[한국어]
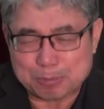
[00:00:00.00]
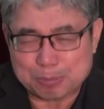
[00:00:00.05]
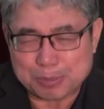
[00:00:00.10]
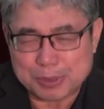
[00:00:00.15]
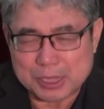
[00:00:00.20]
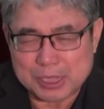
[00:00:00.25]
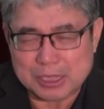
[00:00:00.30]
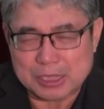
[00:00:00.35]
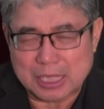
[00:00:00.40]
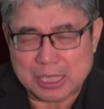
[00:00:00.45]

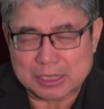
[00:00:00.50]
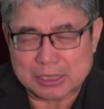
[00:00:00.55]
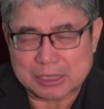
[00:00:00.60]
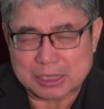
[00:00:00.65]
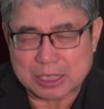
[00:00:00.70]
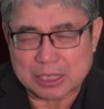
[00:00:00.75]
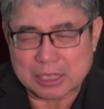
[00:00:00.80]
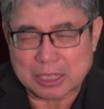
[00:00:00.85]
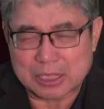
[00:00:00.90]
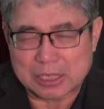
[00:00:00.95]

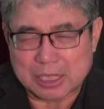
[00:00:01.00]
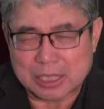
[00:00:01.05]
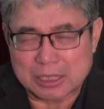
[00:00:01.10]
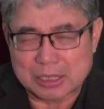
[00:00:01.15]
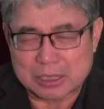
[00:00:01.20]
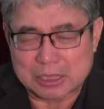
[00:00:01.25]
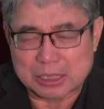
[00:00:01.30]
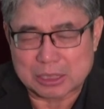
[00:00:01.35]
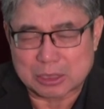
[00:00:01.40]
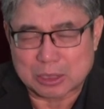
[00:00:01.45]
피난처가
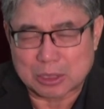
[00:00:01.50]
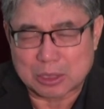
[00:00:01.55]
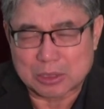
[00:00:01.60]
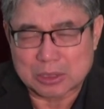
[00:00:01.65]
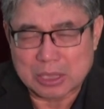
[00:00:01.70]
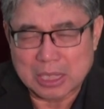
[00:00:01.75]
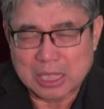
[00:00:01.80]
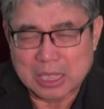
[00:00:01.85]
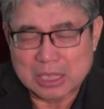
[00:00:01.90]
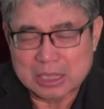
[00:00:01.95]

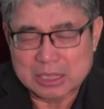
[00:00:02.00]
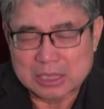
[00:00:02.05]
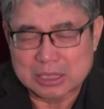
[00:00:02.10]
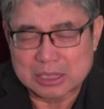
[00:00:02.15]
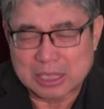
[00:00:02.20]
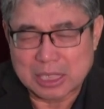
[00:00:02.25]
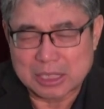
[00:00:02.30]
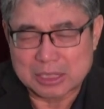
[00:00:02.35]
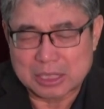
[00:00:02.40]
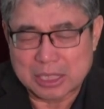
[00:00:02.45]
되어지도록
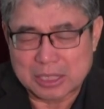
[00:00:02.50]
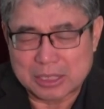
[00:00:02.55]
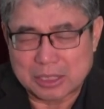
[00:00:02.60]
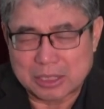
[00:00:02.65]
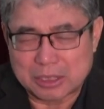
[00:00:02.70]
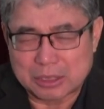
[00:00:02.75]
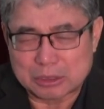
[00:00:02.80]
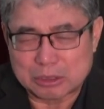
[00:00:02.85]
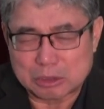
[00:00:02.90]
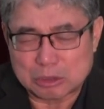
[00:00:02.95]
은혜
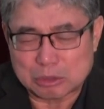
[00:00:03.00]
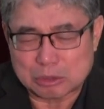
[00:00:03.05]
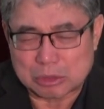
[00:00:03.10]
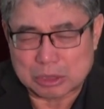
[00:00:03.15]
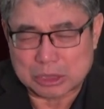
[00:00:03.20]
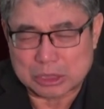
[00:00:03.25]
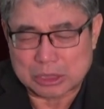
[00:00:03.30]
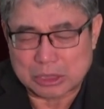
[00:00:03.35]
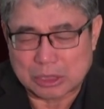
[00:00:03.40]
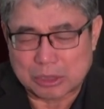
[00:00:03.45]
내려
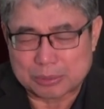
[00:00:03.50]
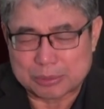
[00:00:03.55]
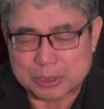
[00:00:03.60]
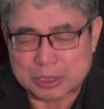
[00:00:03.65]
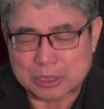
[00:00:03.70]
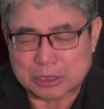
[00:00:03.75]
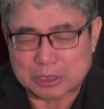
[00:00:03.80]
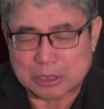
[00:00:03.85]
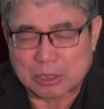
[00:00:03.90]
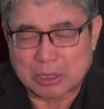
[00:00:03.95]

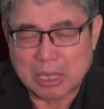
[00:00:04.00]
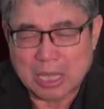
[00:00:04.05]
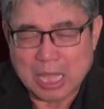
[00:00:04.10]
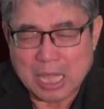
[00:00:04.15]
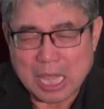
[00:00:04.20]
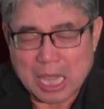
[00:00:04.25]
주시옵소서